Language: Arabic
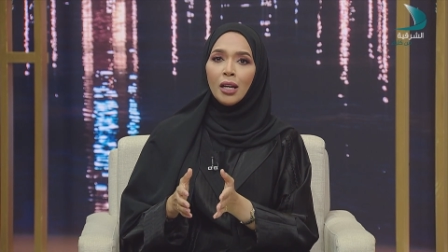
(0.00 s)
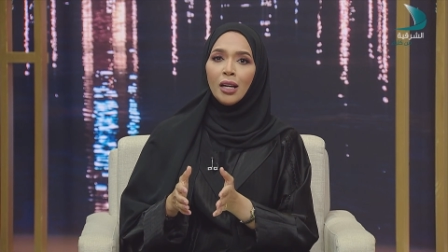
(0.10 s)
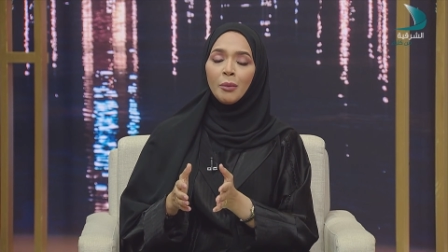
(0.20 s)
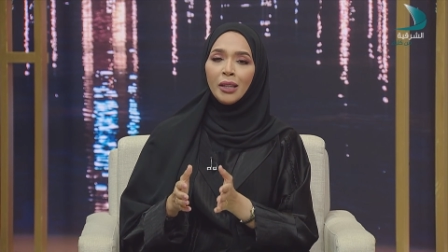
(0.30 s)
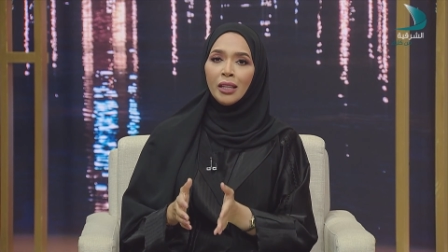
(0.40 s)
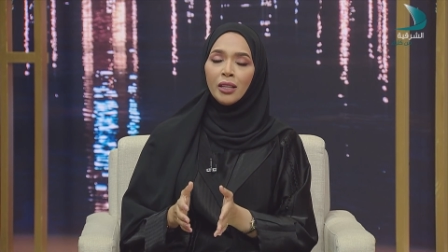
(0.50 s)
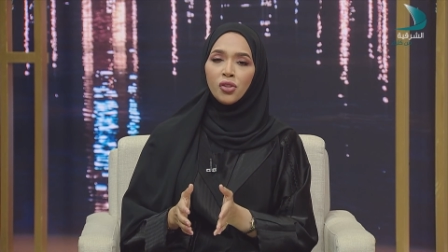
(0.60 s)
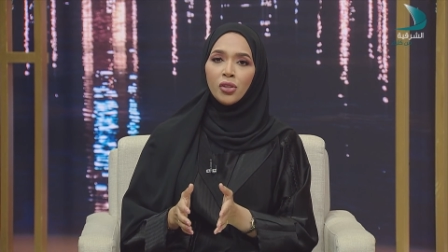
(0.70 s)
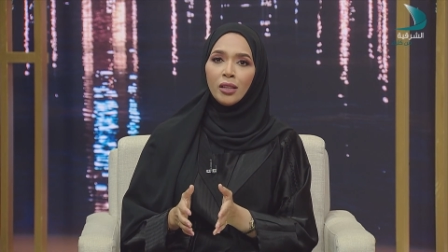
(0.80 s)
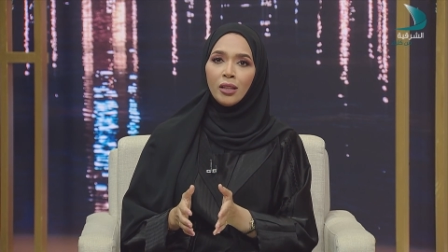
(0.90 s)

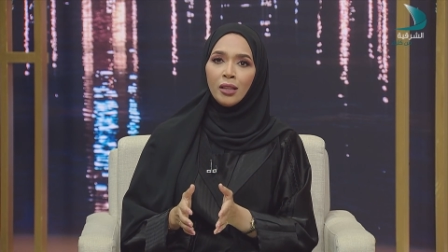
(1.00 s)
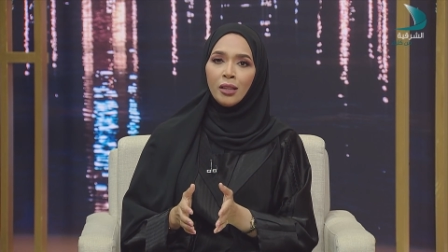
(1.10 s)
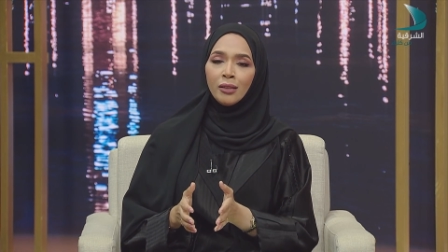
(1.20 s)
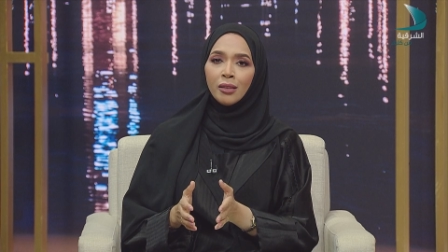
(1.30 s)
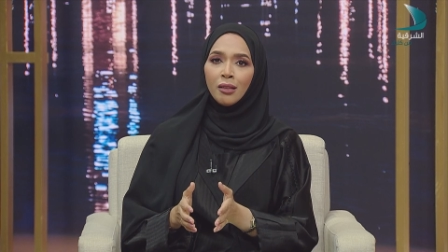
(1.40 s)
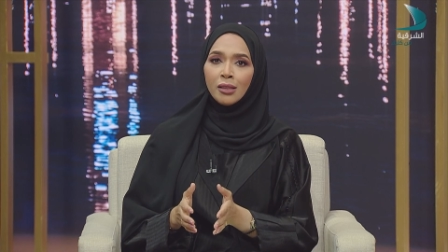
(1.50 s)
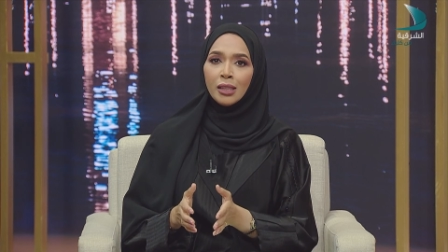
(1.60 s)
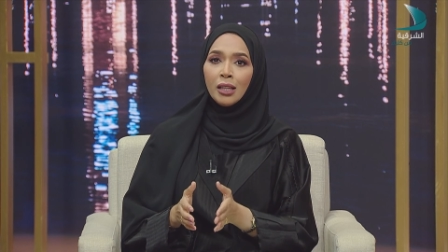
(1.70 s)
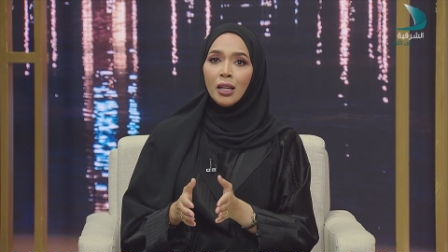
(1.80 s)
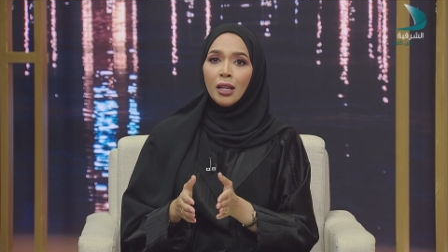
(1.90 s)
المنهج آه، الدراسي